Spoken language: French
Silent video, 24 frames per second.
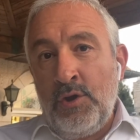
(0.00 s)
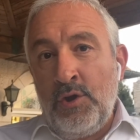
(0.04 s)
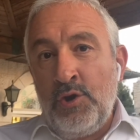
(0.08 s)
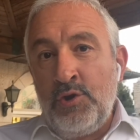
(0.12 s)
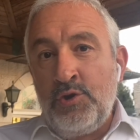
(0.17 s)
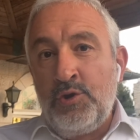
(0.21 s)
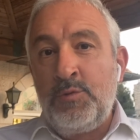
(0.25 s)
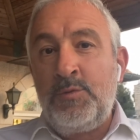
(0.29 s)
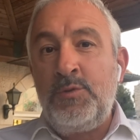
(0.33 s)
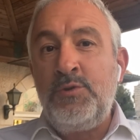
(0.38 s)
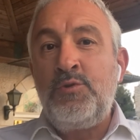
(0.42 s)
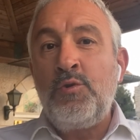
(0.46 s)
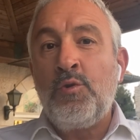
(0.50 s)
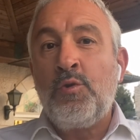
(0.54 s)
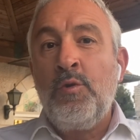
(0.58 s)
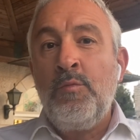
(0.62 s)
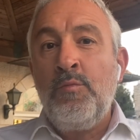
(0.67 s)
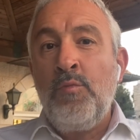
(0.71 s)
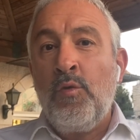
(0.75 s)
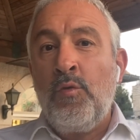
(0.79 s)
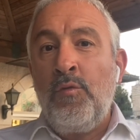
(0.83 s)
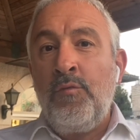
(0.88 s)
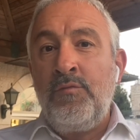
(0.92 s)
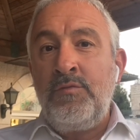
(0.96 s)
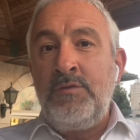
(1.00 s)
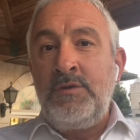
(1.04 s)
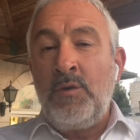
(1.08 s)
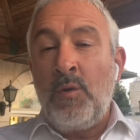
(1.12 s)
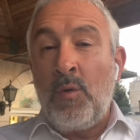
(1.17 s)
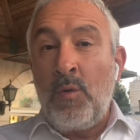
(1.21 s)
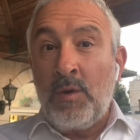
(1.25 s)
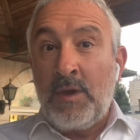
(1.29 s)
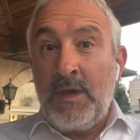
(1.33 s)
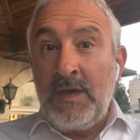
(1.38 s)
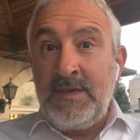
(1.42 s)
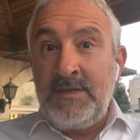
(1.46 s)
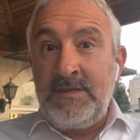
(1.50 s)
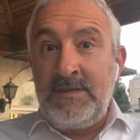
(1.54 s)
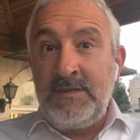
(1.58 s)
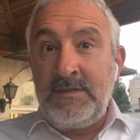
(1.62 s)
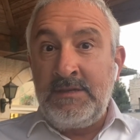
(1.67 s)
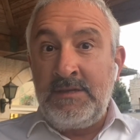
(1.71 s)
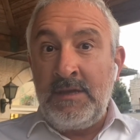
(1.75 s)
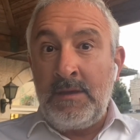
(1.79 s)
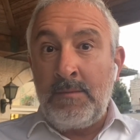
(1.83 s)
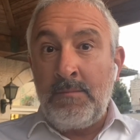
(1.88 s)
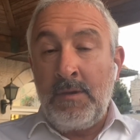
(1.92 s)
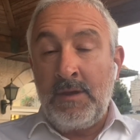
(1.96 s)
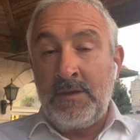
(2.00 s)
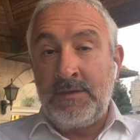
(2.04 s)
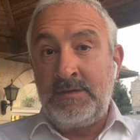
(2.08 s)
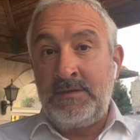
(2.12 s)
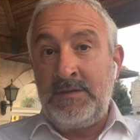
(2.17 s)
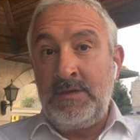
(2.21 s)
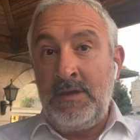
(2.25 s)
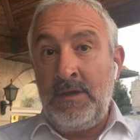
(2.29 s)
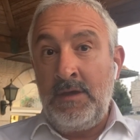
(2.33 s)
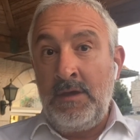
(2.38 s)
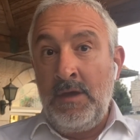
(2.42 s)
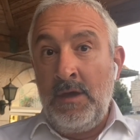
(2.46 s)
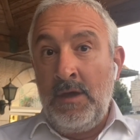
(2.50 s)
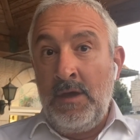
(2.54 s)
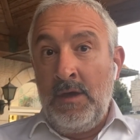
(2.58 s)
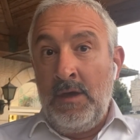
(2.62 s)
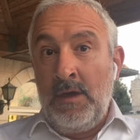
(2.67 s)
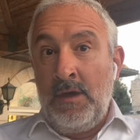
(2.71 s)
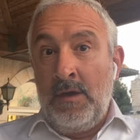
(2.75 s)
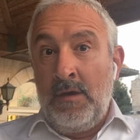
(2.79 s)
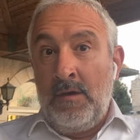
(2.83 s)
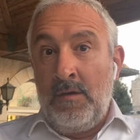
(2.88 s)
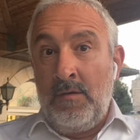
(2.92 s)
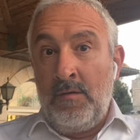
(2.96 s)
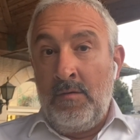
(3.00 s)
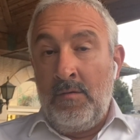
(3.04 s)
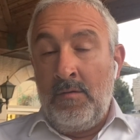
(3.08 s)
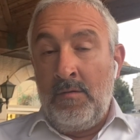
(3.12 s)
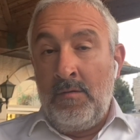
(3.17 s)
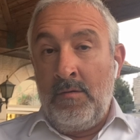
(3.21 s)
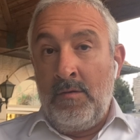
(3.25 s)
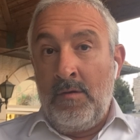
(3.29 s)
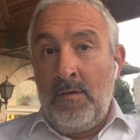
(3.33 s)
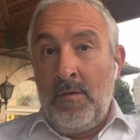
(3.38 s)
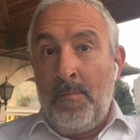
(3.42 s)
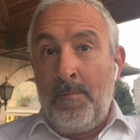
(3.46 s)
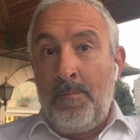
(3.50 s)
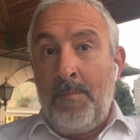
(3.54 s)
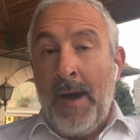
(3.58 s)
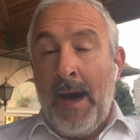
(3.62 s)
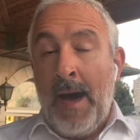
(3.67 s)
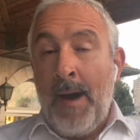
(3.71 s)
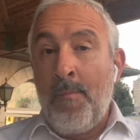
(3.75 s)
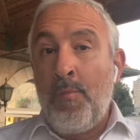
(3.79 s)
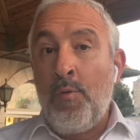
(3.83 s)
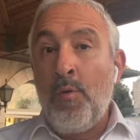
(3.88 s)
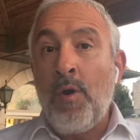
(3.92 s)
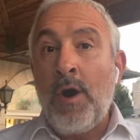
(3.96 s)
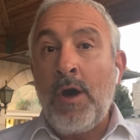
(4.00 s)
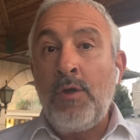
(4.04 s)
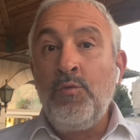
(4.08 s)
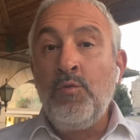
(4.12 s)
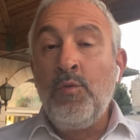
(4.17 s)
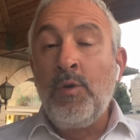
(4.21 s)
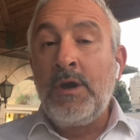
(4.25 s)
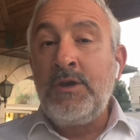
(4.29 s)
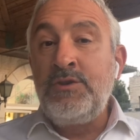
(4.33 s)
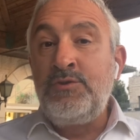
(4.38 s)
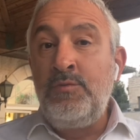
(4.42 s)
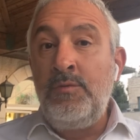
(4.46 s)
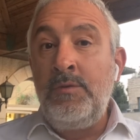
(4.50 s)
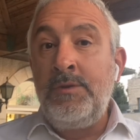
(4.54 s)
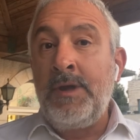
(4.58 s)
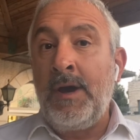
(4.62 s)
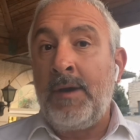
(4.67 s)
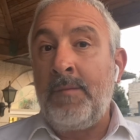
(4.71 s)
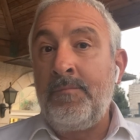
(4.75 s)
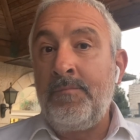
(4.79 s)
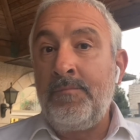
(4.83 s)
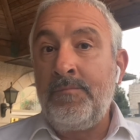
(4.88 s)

Je suis sûr que beaucoup vous diront qu'exister, ben, c'est euh, par rapport à nos résultats.